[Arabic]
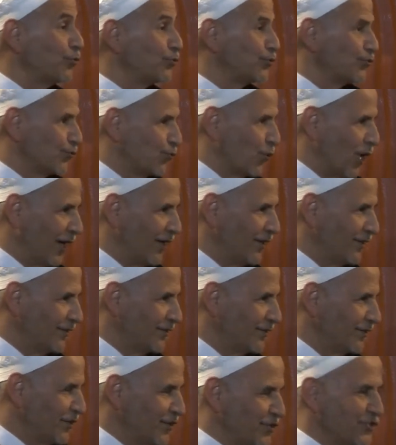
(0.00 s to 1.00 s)
اوت فوا
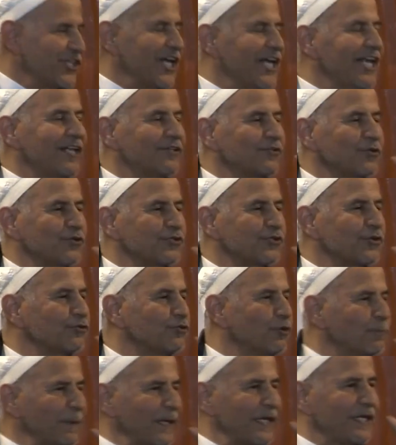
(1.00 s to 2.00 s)
جي
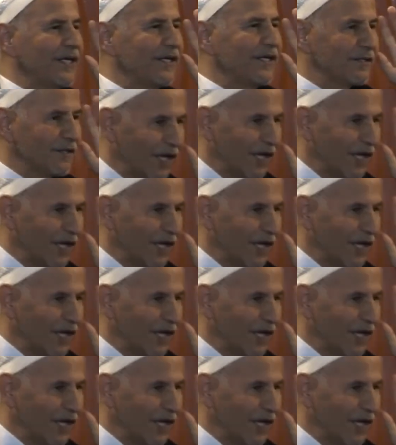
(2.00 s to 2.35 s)
لانتونسيون دو بريي